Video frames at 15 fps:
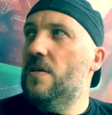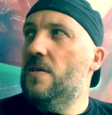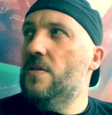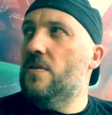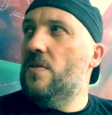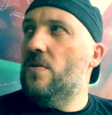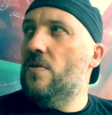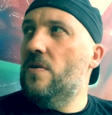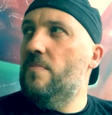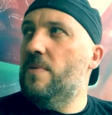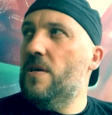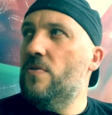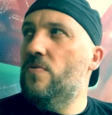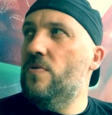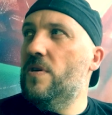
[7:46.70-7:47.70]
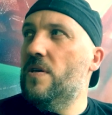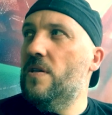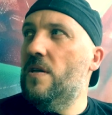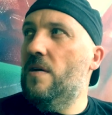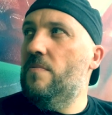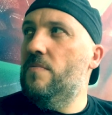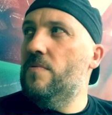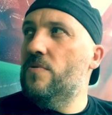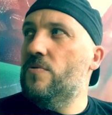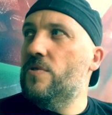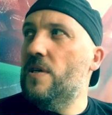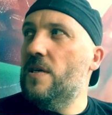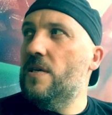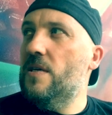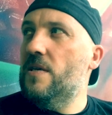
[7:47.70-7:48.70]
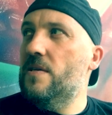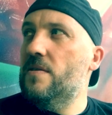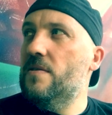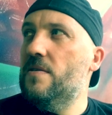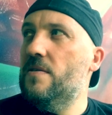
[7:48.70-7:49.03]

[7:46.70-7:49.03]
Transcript: I trochę brakuje nam już takich,